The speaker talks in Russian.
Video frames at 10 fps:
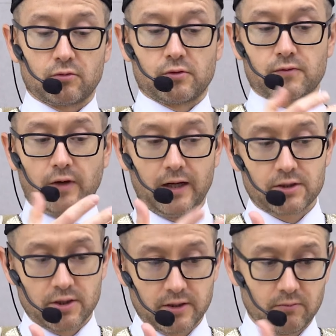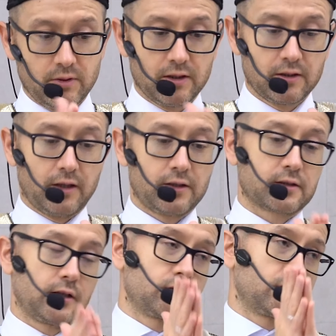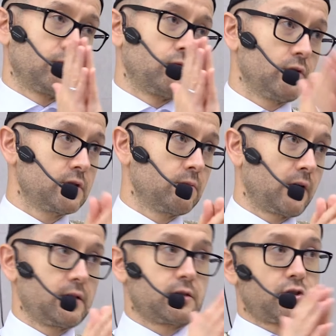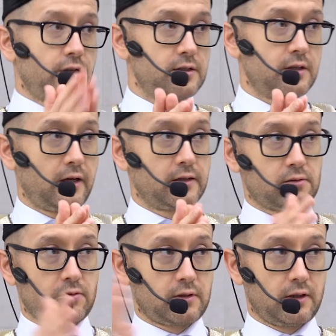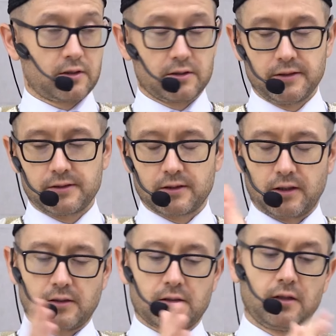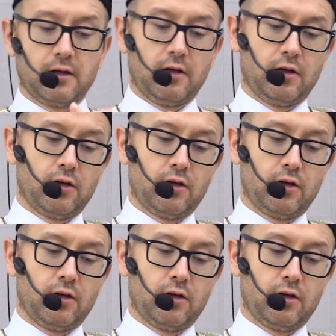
ну то есть в хадже они были, да, они скажут там 8 раз, 6 раз, кто скажет 10 раз.